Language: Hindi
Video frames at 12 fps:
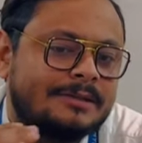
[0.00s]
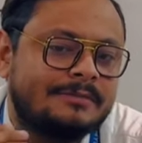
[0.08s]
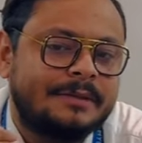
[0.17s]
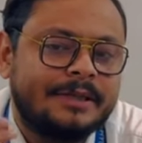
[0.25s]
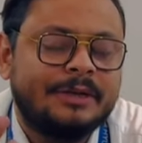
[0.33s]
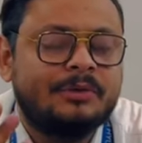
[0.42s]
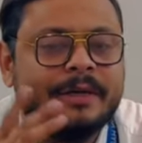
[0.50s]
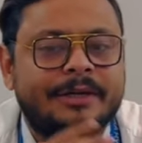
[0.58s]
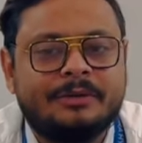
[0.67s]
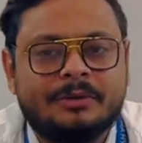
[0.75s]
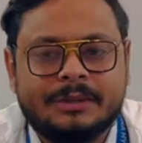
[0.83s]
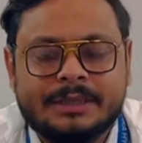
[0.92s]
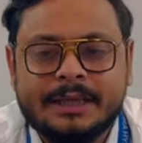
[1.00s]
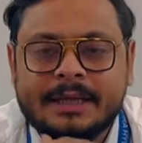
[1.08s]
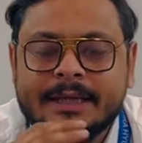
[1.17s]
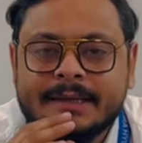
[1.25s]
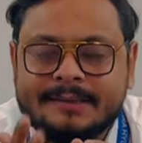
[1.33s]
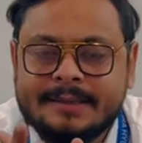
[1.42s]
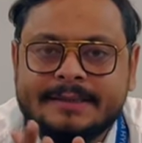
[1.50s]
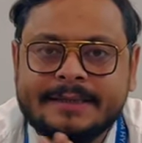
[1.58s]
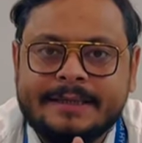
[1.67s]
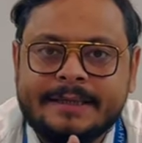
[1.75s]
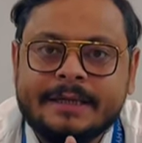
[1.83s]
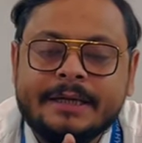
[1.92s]
कस्टमर की क्वेरी होती है सर
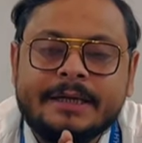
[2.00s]
देखिए